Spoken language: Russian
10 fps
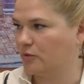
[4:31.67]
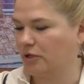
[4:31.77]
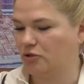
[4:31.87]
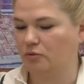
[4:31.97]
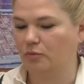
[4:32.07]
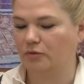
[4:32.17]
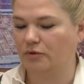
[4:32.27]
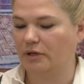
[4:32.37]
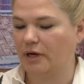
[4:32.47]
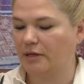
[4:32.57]
да, что мы
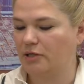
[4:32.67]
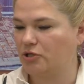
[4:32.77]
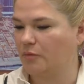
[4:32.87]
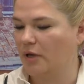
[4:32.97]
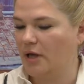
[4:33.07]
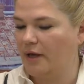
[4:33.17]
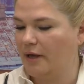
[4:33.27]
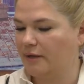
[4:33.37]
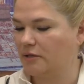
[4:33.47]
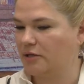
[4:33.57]
вот ограничим
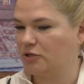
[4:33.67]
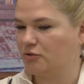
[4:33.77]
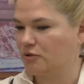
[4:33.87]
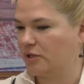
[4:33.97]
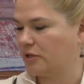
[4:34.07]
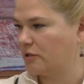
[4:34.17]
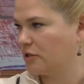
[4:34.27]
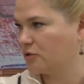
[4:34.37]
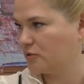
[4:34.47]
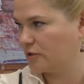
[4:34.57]
этот ресурс, этот
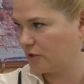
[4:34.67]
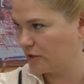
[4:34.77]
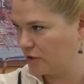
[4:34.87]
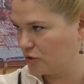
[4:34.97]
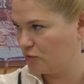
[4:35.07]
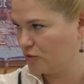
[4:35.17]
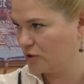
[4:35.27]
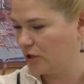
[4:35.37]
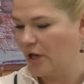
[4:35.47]
ресурс, этот ресурс,